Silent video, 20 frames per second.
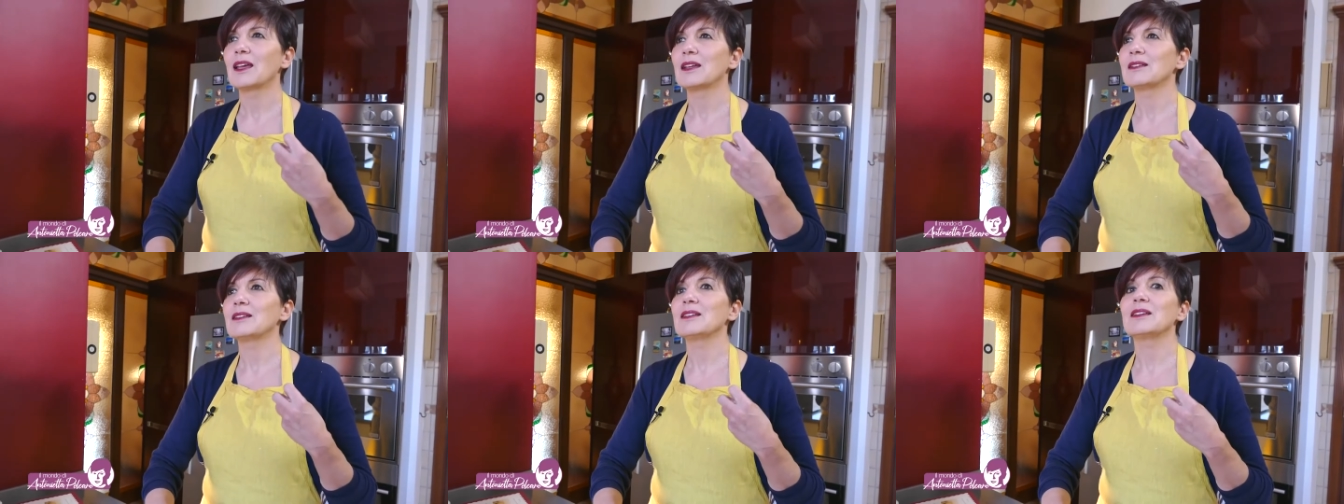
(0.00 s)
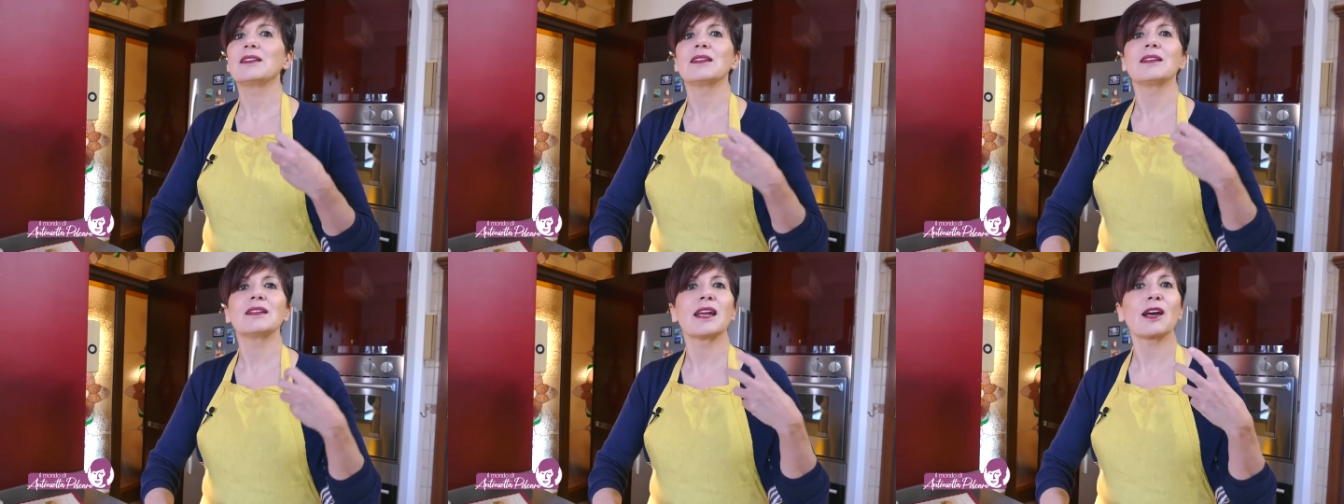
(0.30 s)

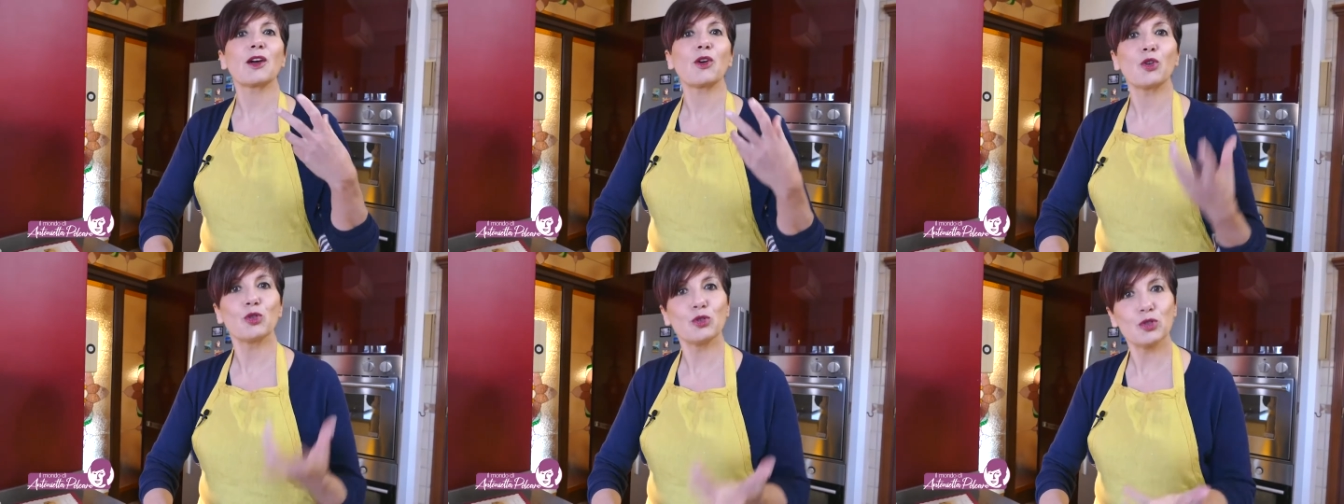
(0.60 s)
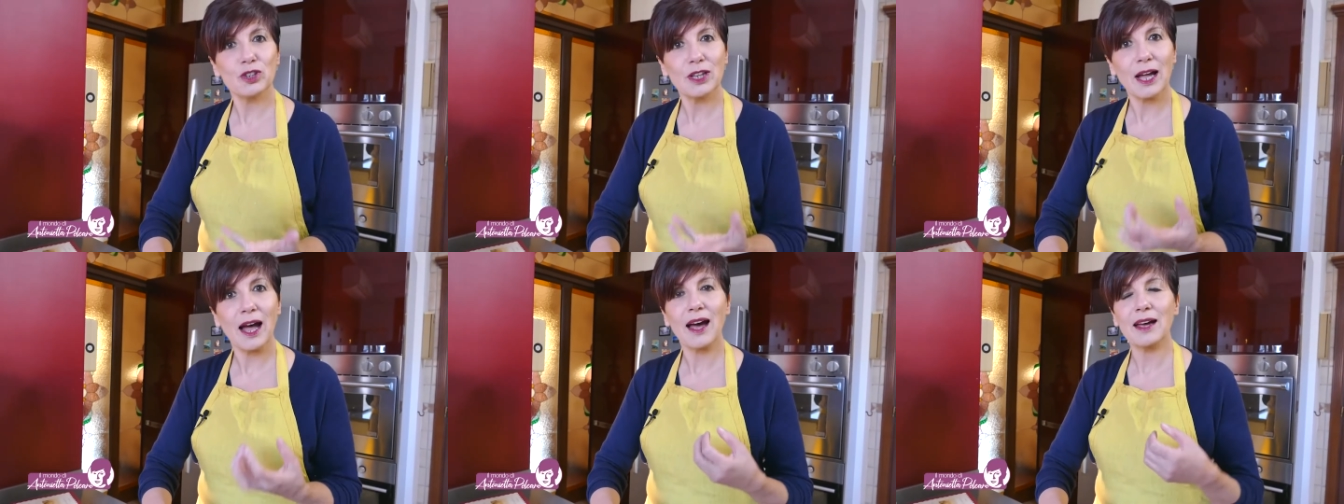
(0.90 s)
di
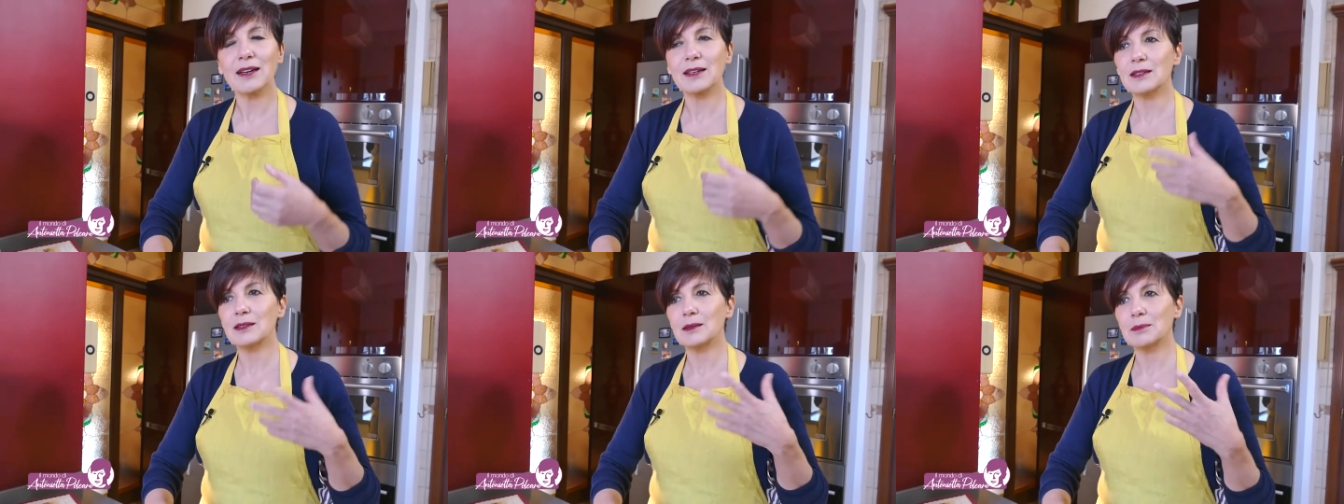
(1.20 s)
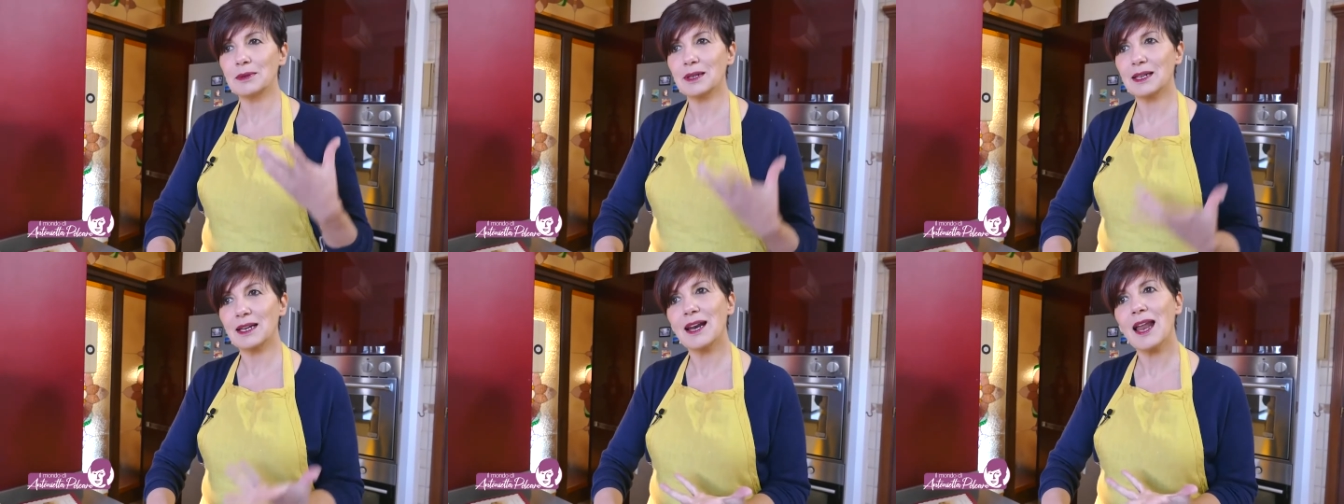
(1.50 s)
raccontare, di
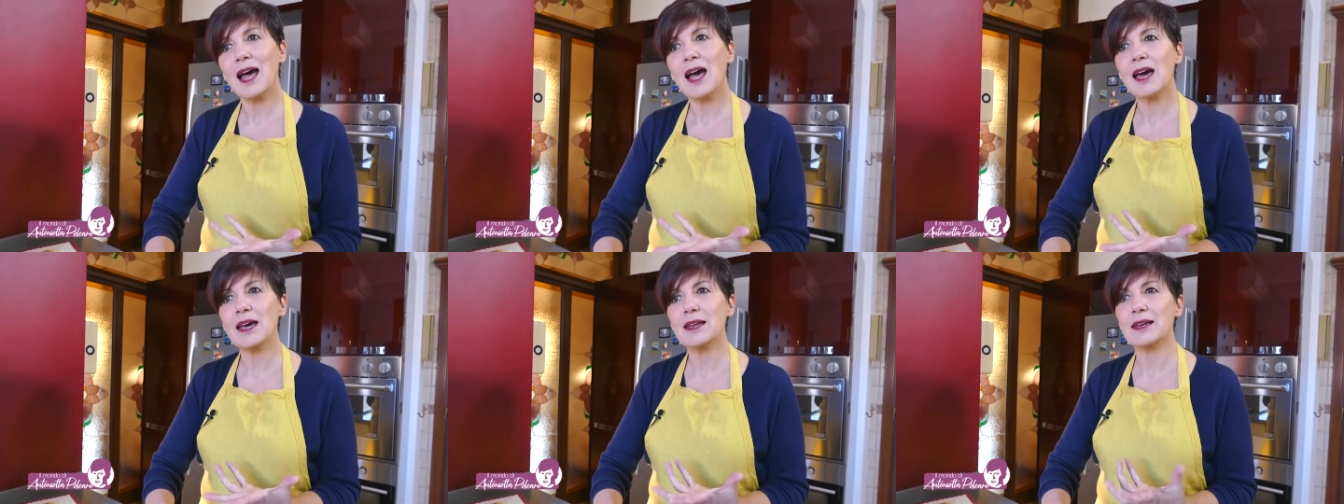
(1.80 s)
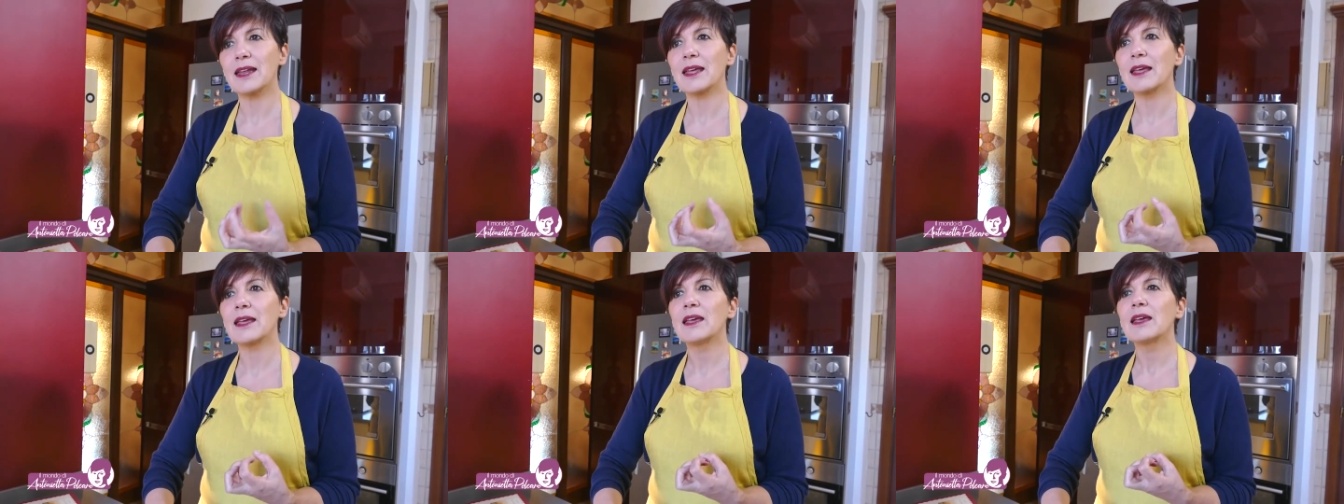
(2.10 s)

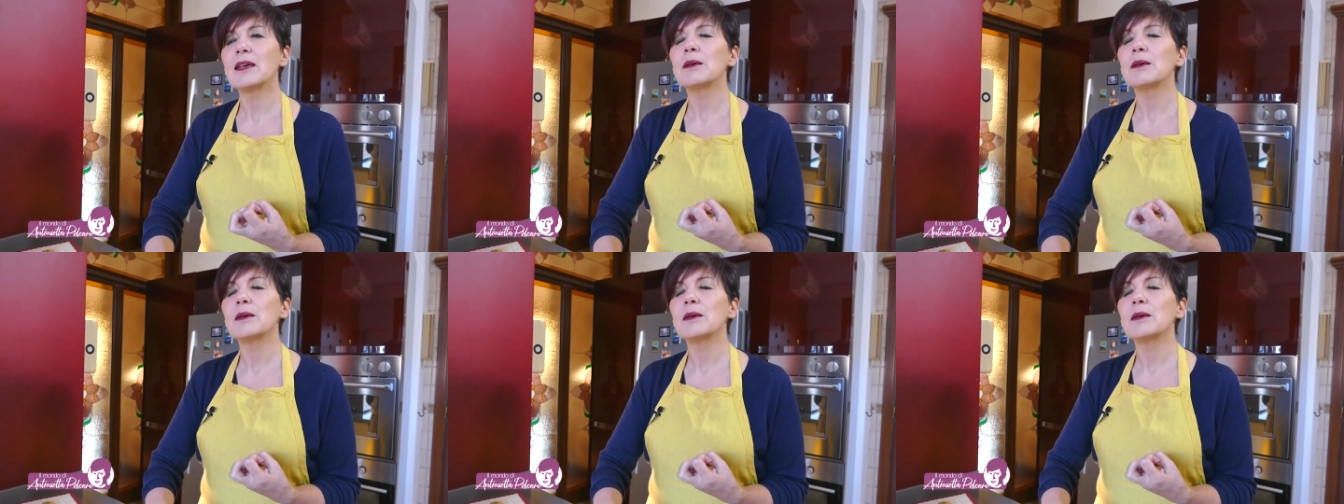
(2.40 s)
parlare,